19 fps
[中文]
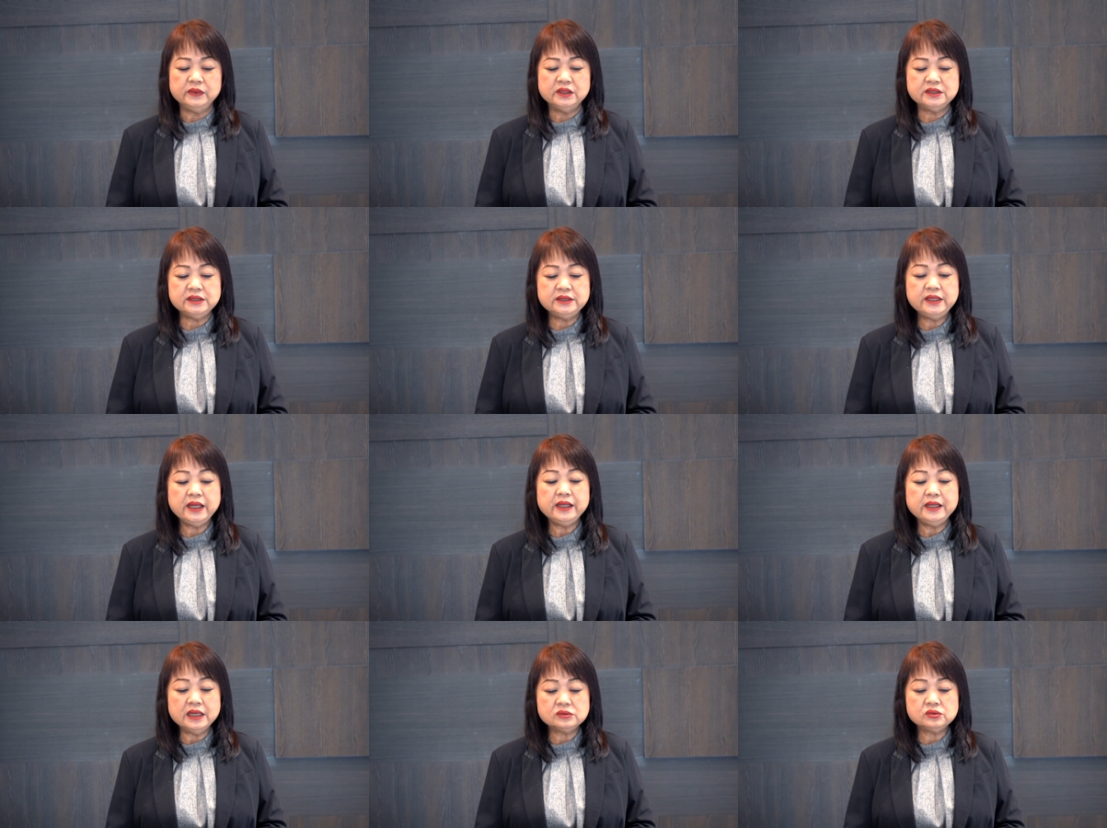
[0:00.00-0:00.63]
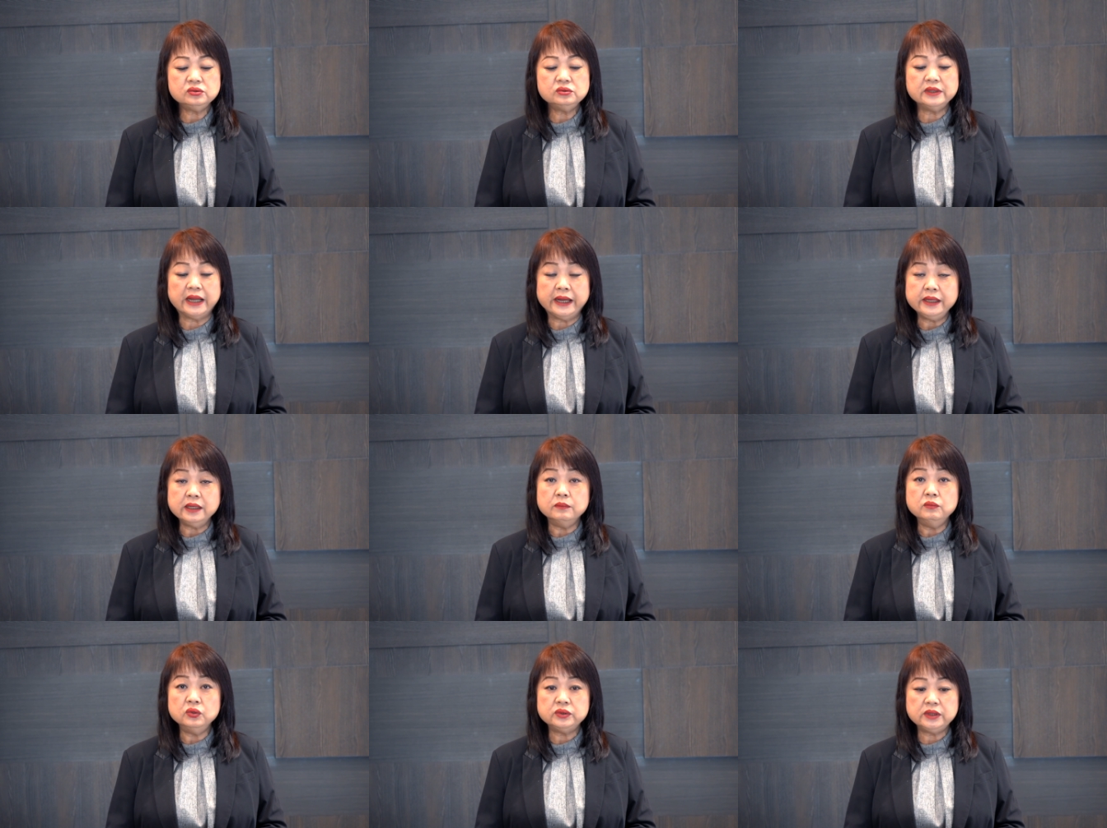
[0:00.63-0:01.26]
今天耶稣来
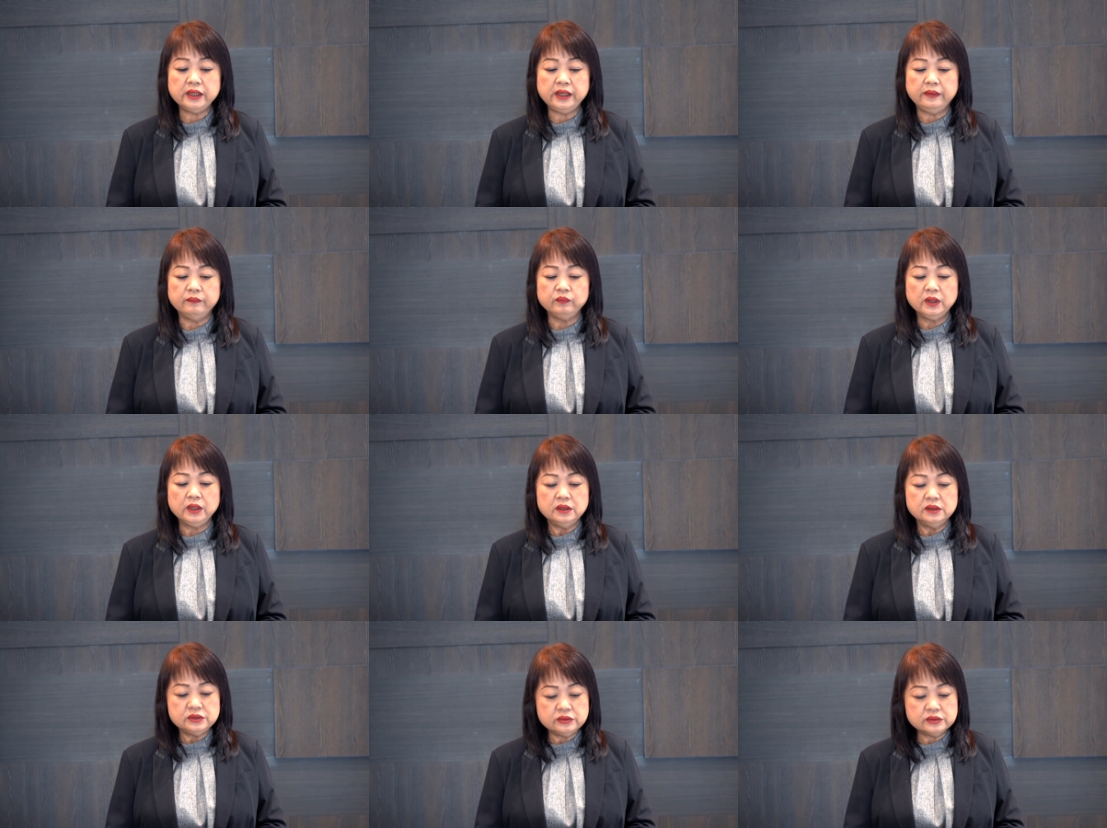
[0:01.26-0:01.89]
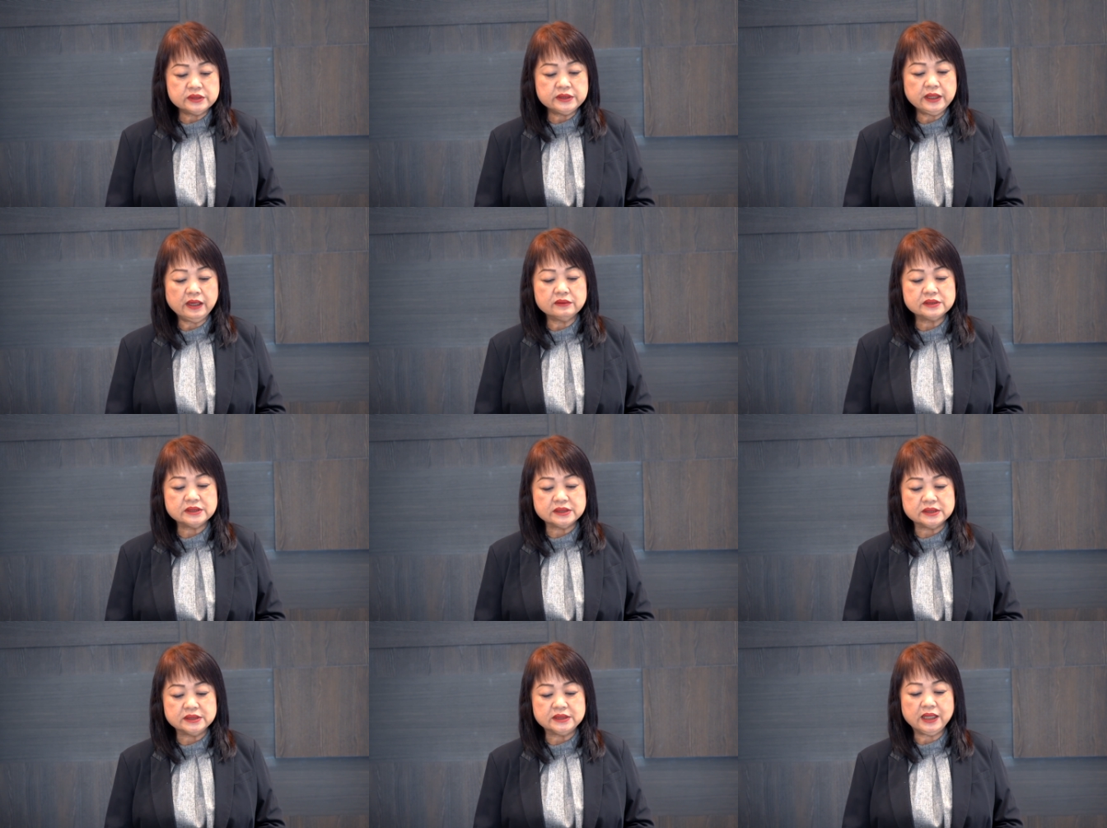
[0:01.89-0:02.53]
的目的，就是要
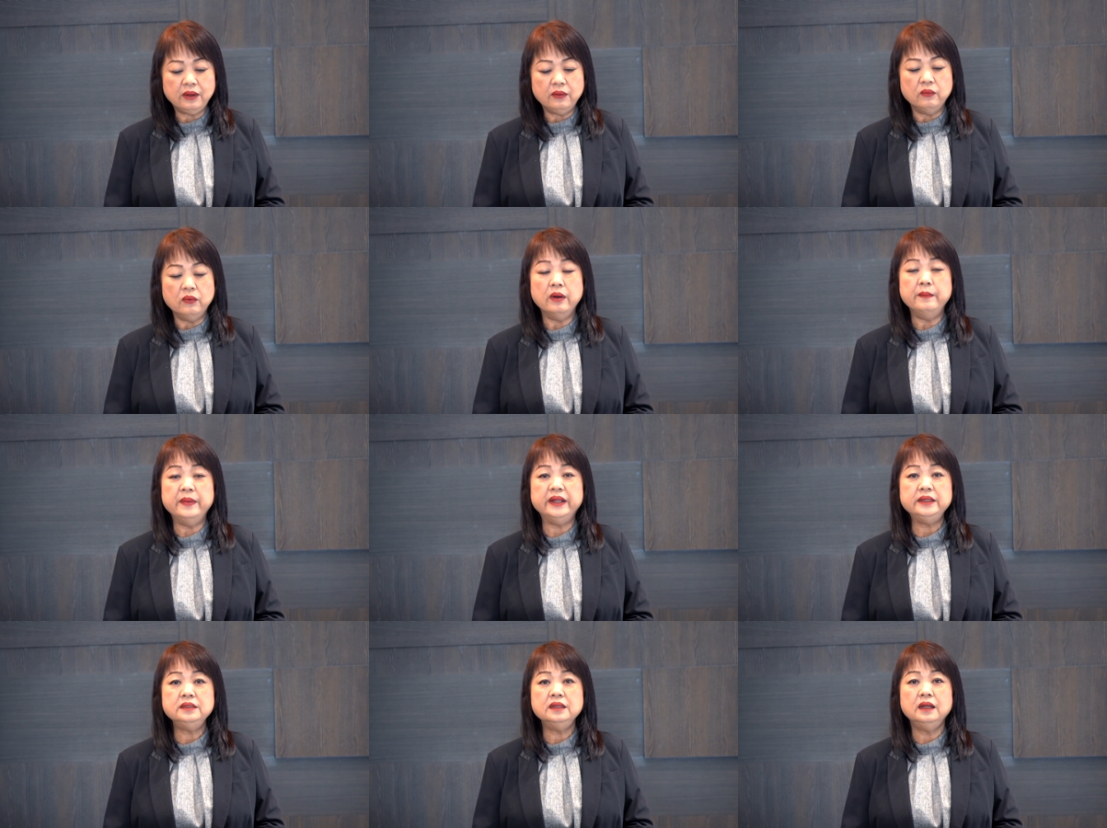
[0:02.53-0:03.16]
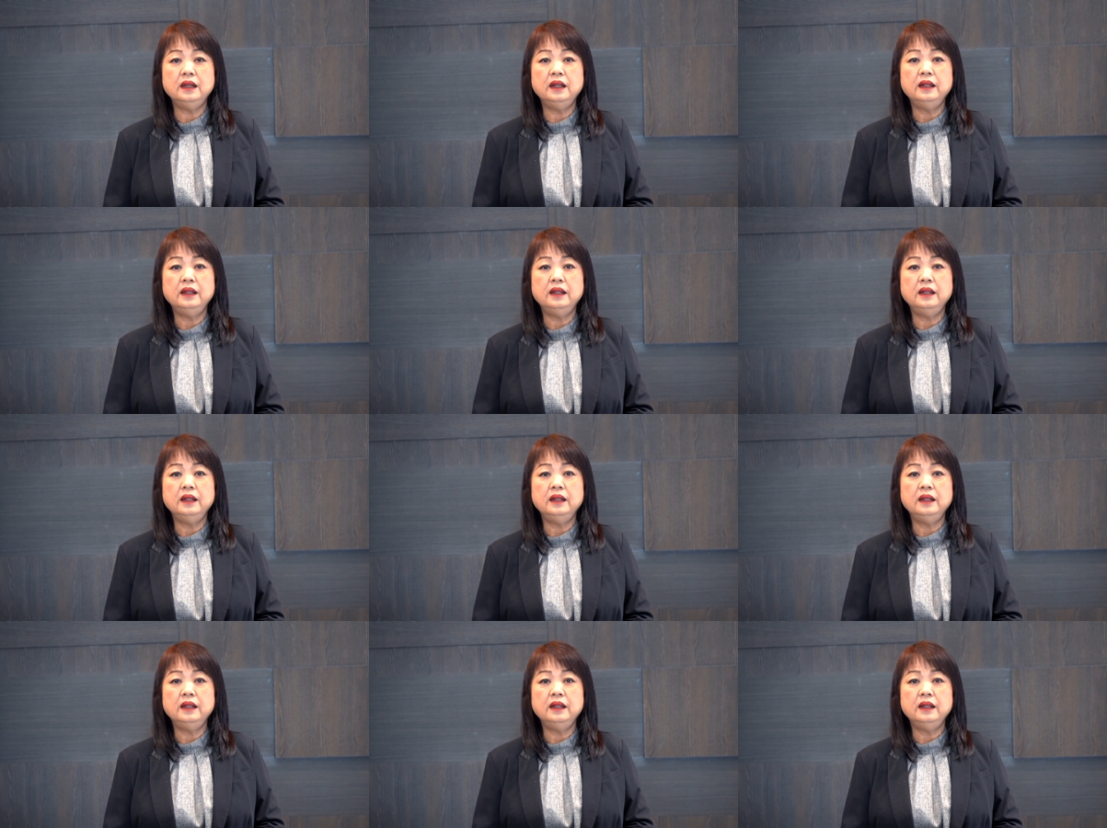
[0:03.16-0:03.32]
使到我们